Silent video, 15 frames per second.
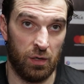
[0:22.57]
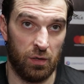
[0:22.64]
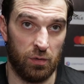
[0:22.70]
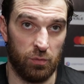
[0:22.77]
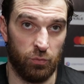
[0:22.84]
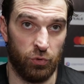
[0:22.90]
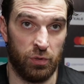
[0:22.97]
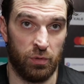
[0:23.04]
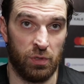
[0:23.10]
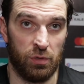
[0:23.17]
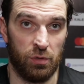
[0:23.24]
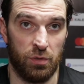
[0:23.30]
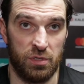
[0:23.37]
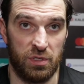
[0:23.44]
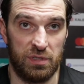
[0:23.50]
Будем
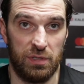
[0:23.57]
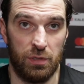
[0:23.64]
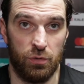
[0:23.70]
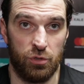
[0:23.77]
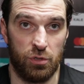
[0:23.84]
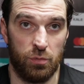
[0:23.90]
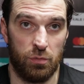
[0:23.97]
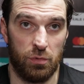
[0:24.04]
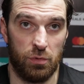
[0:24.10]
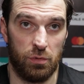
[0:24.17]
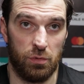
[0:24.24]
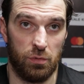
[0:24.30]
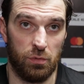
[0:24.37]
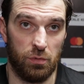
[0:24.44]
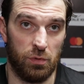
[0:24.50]
готовиться к следующему.
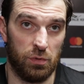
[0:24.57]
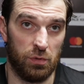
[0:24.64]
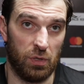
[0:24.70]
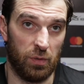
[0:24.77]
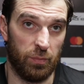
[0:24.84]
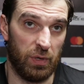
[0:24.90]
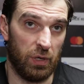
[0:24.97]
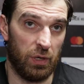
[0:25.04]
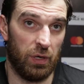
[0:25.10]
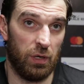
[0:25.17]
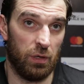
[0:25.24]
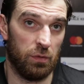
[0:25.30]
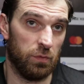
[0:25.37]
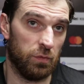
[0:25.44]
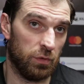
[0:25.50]
Вот. А по
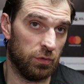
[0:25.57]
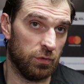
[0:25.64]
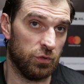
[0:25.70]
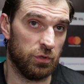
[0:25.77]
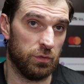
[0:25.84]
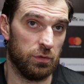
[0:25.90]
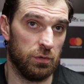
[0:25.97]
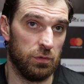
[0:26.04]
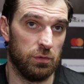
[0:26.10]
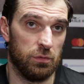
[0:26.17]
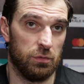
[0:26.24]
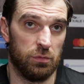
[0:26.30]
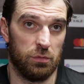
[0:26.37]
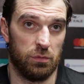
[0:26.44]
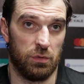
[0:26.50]
игре вроде ничего.
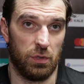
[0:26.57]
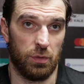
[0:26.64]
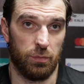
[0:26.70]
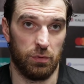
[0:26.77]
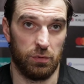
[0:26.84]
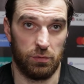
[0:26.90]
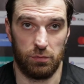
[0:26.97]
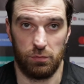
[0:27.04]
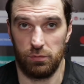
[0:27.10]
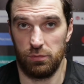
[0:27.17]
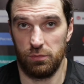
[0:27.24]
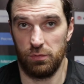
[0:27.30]
Как бы